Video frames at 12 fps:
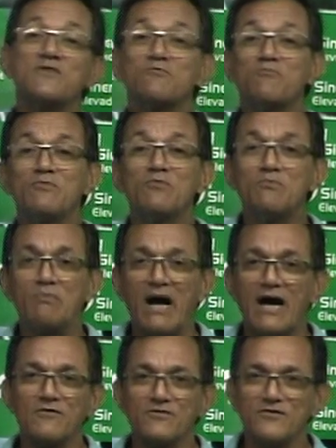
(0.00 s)
a ver e não, não
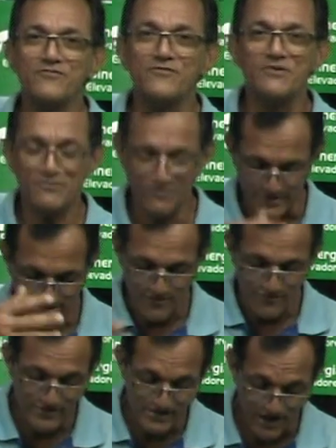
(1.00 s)
paro, eu, eu vou
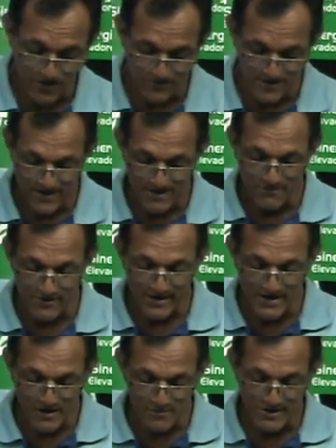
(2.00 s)
até o final.
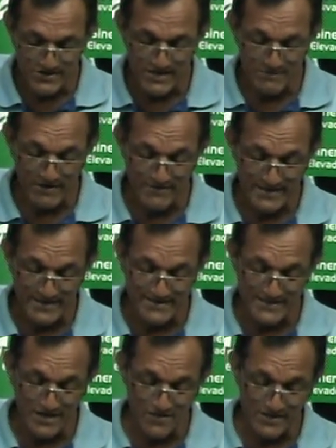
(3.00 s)
Porque realmente chamava
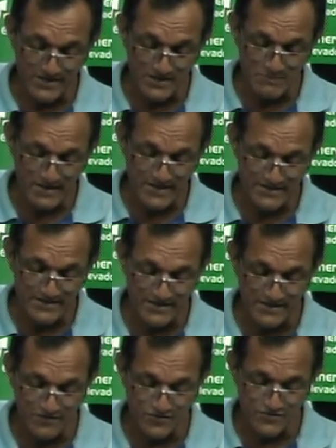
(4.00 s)
atenção e também,
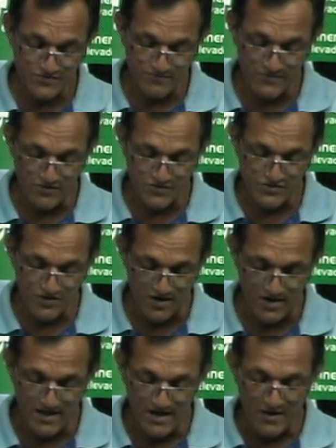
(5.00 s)
assim, não, não
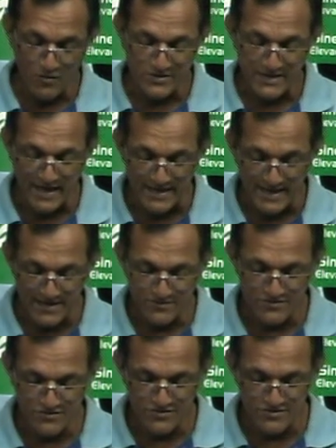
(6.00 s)
só o
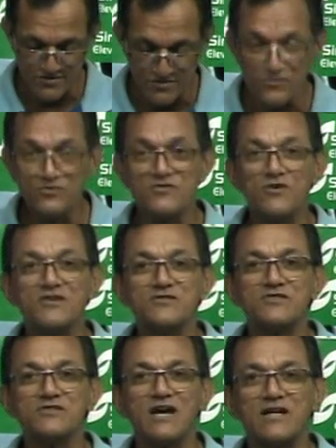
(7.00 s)
talento dos, dos
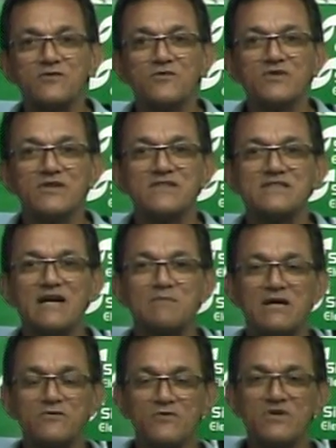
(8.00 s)
nossos atores
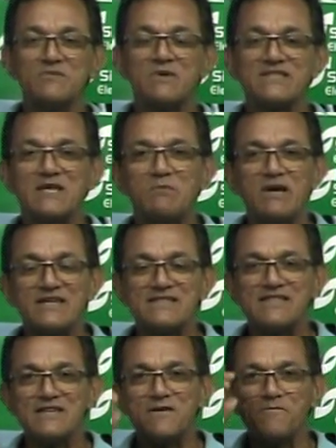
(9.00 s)
amadores, mas também,
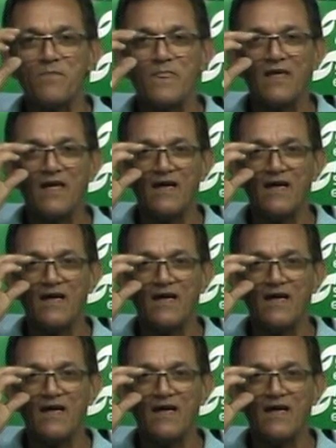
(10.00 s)
assim,